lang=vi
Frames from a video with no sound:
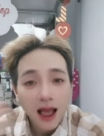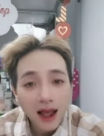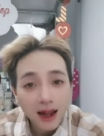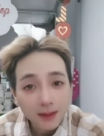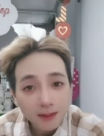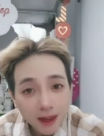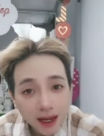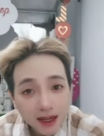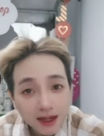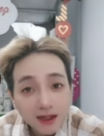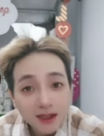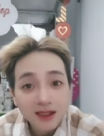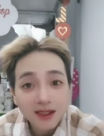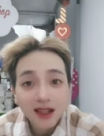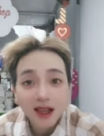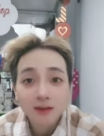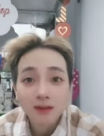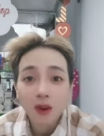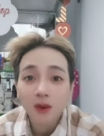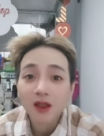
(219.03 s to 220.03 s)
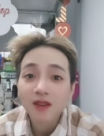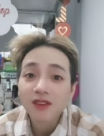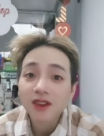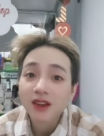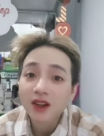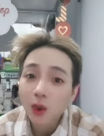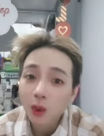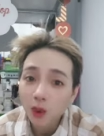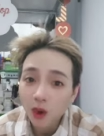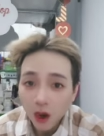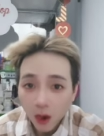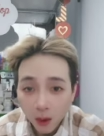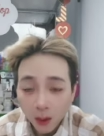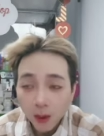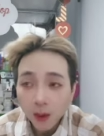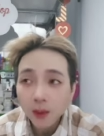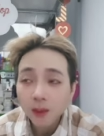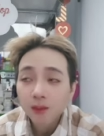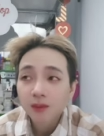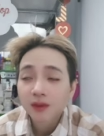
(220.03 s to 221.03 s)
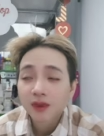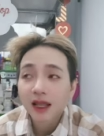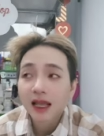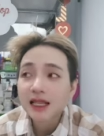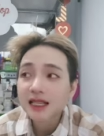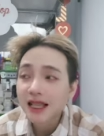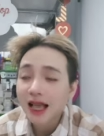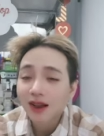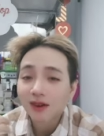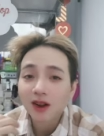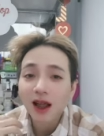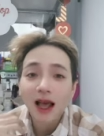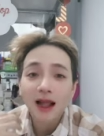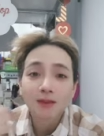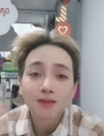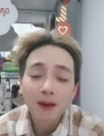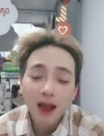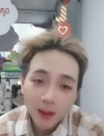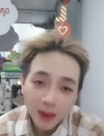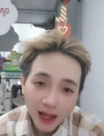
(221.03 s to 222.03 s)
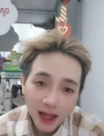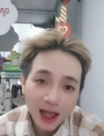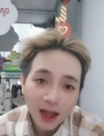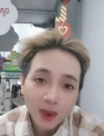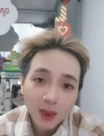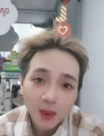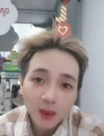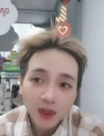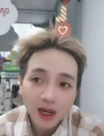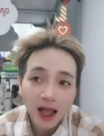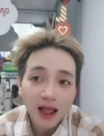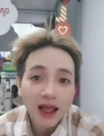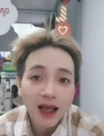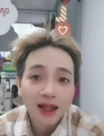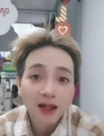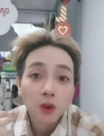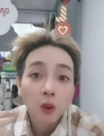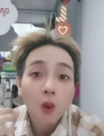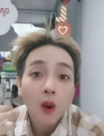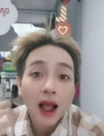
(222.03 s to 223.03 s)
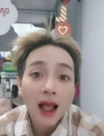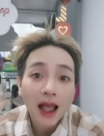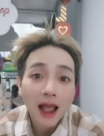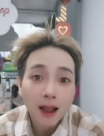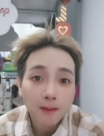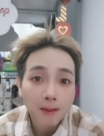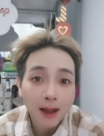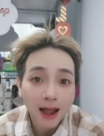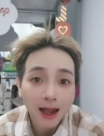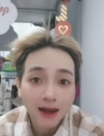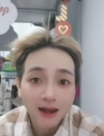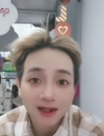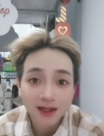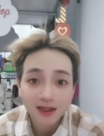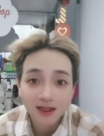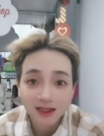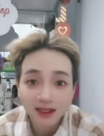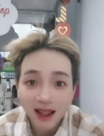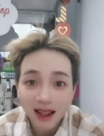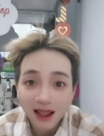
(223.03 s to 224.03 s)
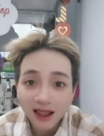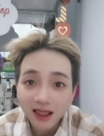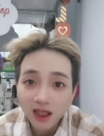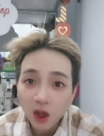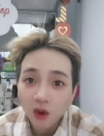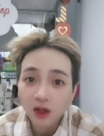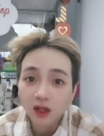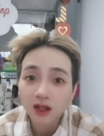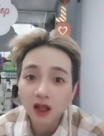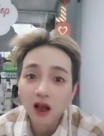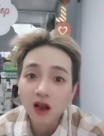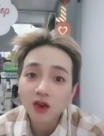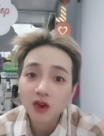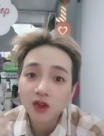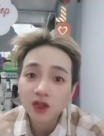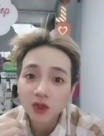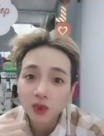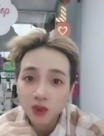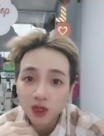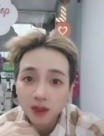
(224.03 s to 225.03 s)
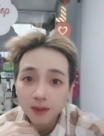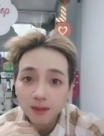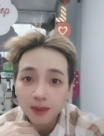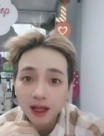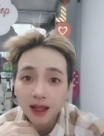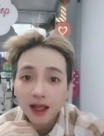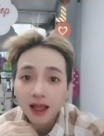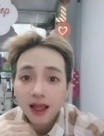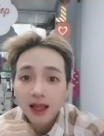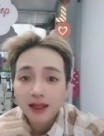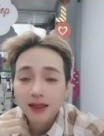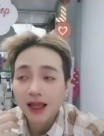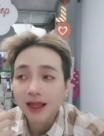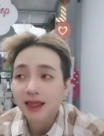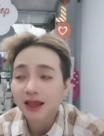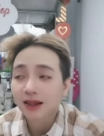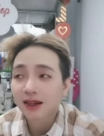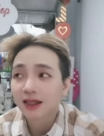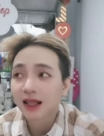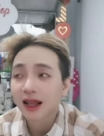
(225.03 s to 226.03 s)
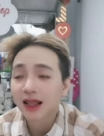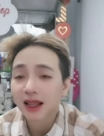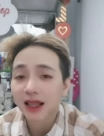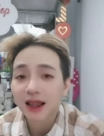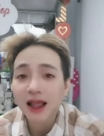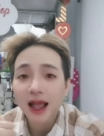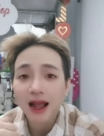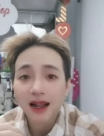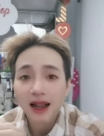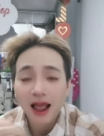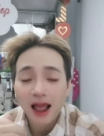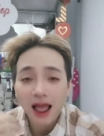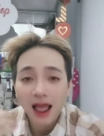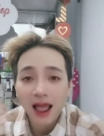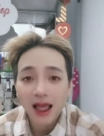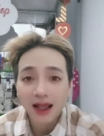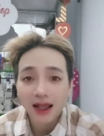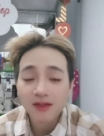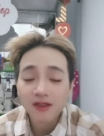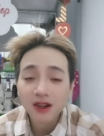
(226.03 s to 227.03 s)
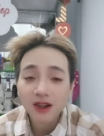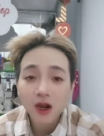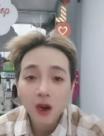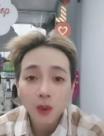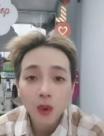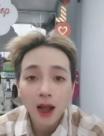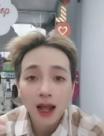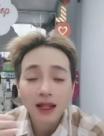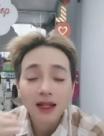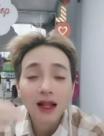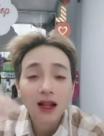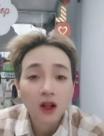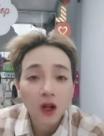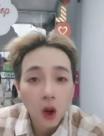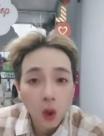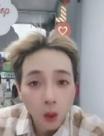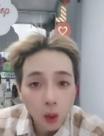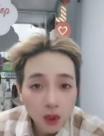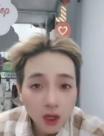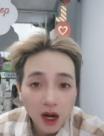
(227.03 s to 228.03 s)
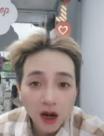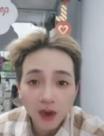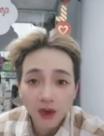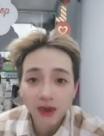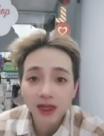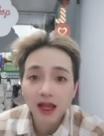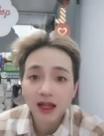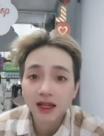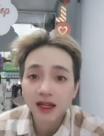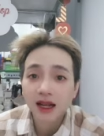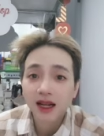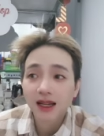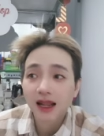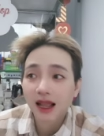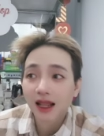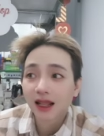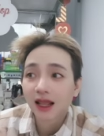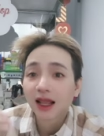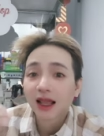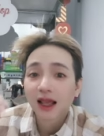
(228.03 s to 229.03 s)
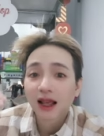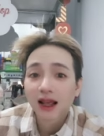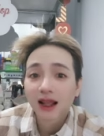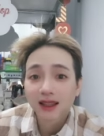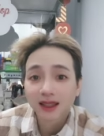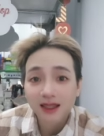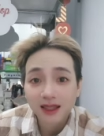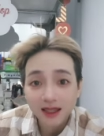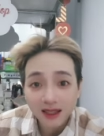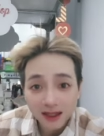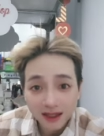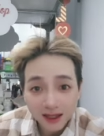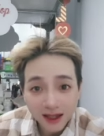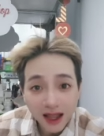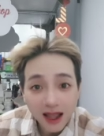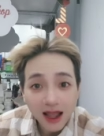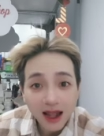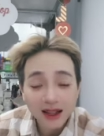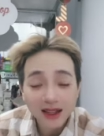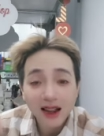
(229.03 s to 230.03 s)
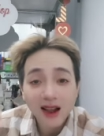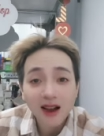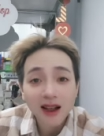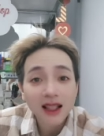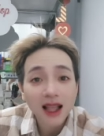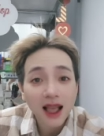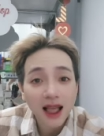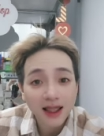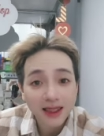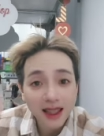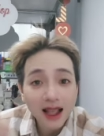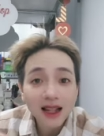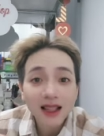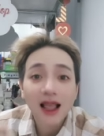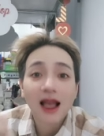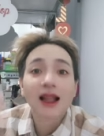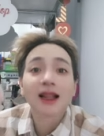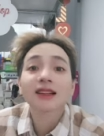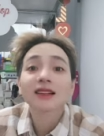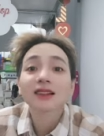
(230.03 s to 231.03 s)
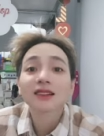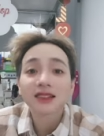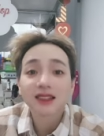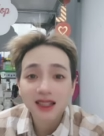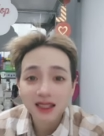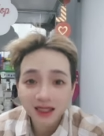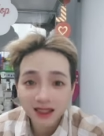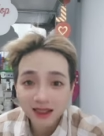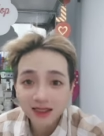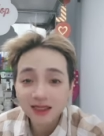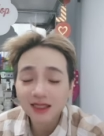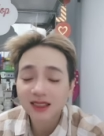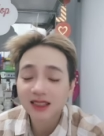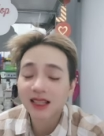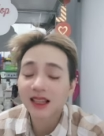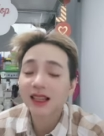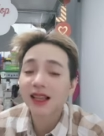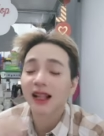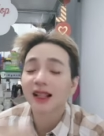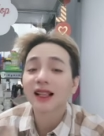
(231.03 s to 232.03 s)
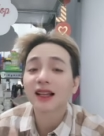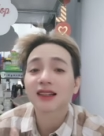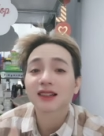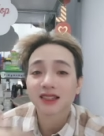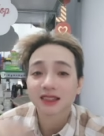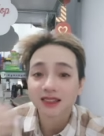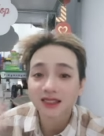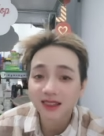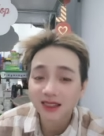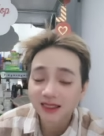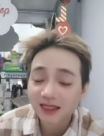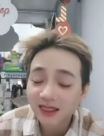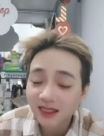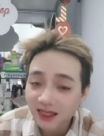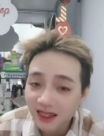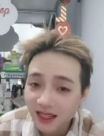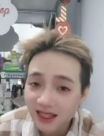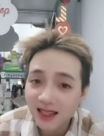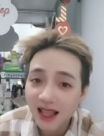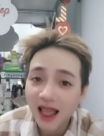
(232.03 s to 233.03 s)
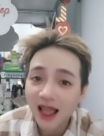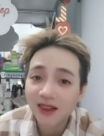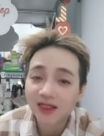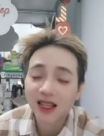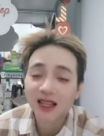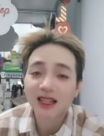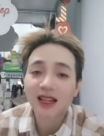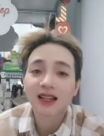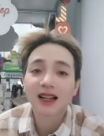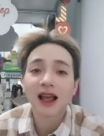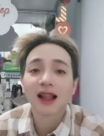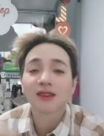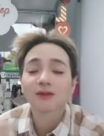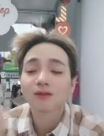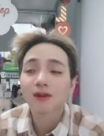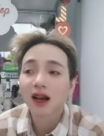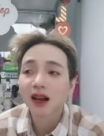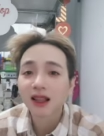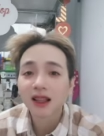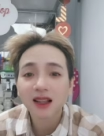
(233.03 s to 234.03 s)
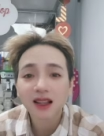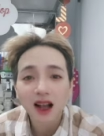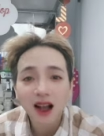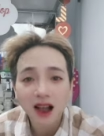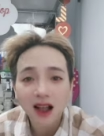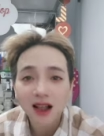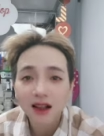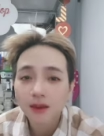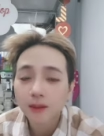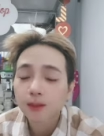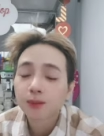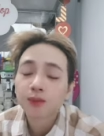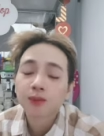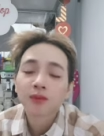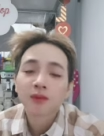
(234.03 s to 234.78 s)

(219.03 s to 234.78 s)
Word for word: ảnh mới đưa lên một cái video cũ cái sau đó ảnh báo cáo để ảnh qua mặt cái thuật toán của YouTube á tại vì người ta nghĩ rằng là à cái video của ảnh là cũ rồi cho nên là à, cái hình đó là chắc là ảnh đưa lên trước chí cảnh là người đưa đưa lên sau cho nên ảnh mới có